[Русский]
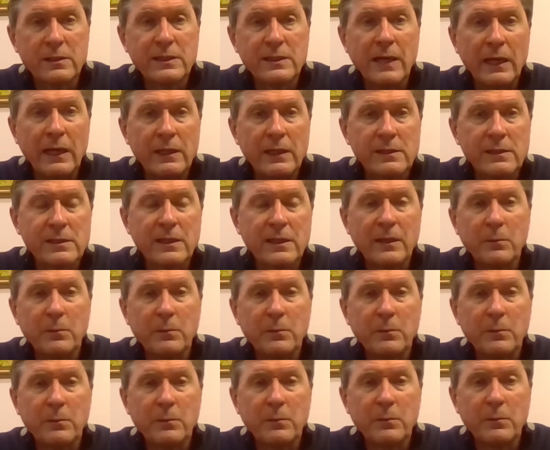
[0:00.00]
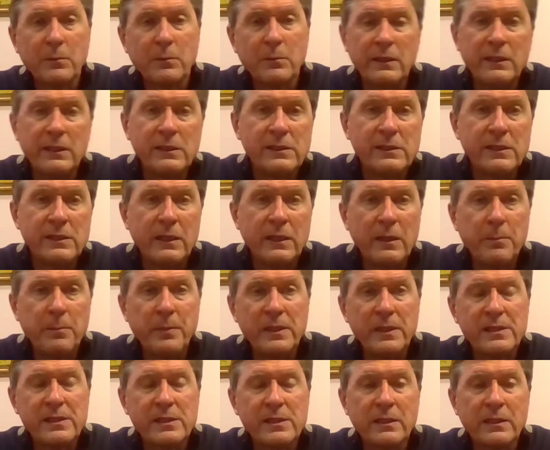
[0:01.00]
сталинском э, хите
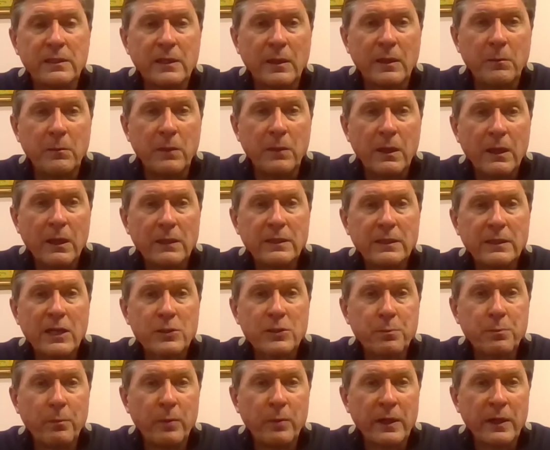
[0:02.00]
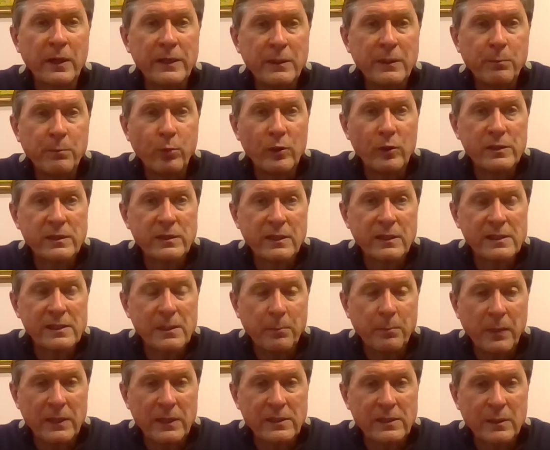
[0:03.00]
песенном «Наш бронепоезд на
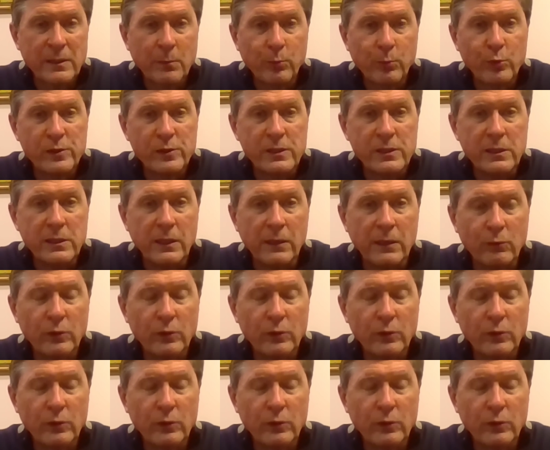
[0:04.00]
запасном пути».